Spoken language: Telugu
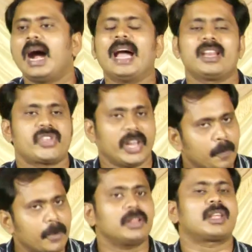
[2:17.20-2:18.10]
ఆయన
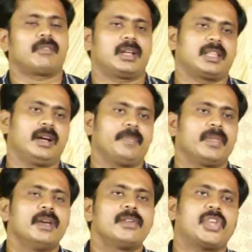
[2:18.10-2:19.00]
చనిపోయిన తర్వాత
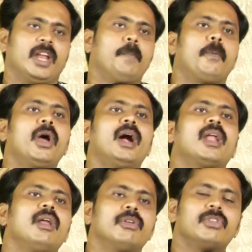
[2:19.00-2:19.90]

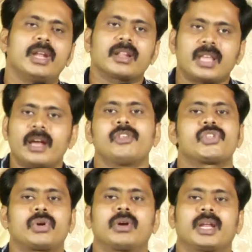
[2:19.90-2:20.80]
చనిపోయాడో లేదో
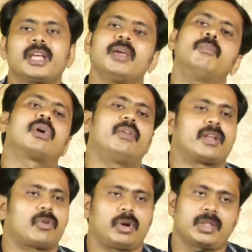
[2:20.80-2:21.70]
నిర్ధారించుకోవడానికి ఎముకలు
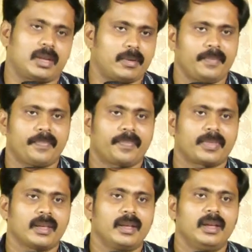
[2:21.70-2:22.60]
విరగొడతారు
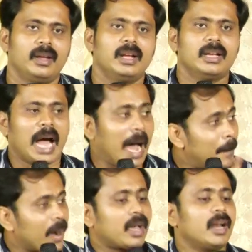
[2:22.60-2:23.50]
ఆ
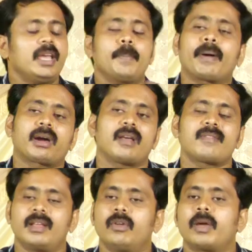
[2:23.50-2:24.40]
పక్కన ఈ పక్కన
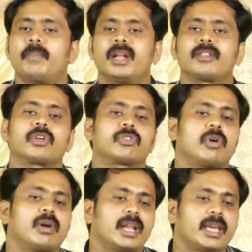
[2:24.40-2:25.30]
సిలువ వేయబడిన ఇద్దరు
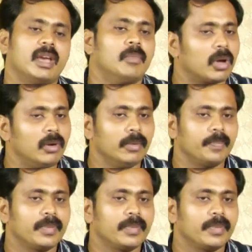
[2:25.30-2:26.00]
దొంగలకి ఎముకలు